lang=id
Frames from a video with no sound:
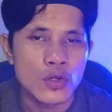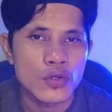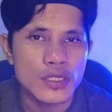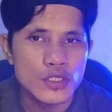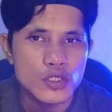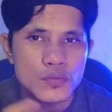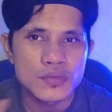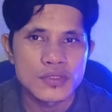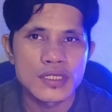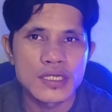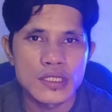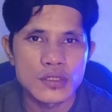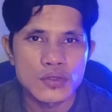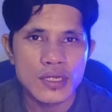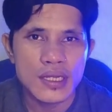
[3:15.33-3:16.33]
Oke sob,
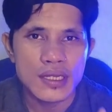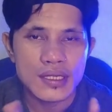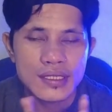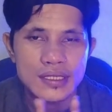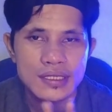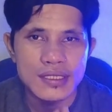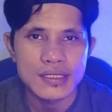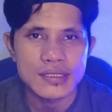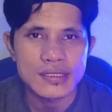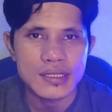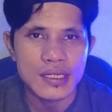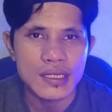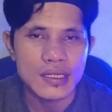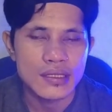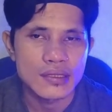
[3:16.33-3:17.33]
jadi itulah
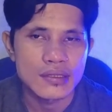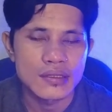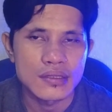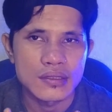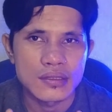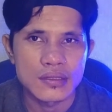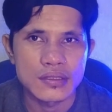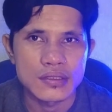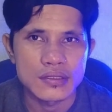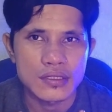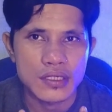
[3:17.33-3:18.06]
kisah eh,